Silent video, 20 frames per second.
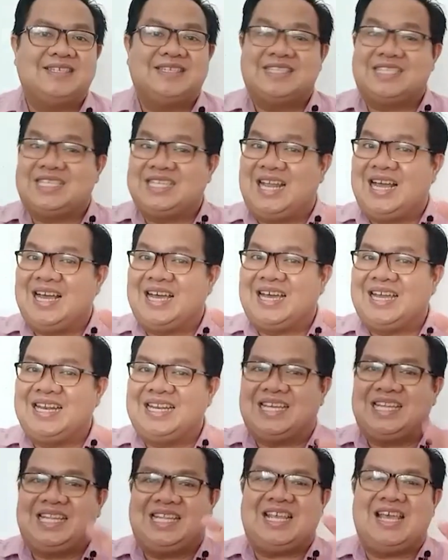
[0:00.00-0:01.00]
Sedangkan
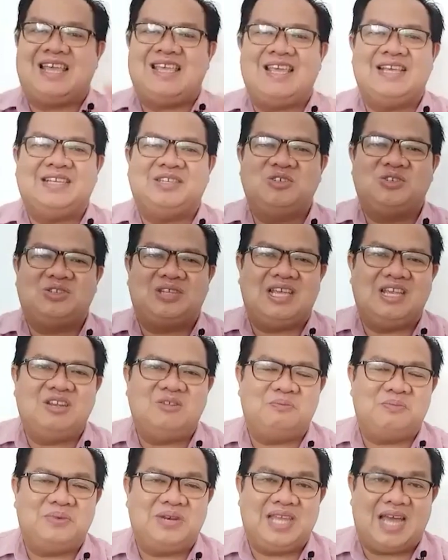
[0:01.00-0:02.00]
ketika Yesus
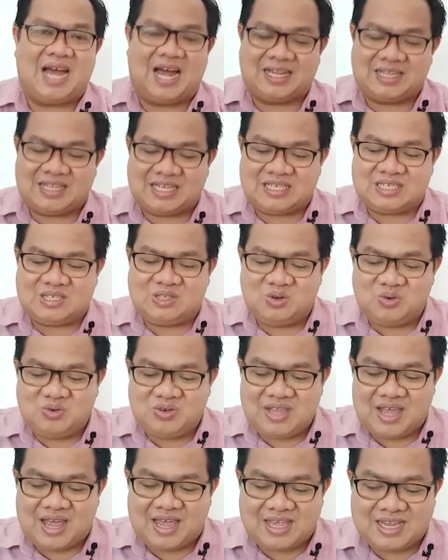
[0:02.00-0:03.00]
hidup di atas
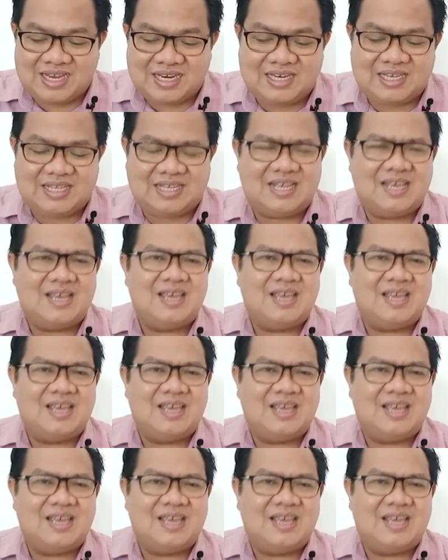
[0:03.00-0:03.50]
dunia ini,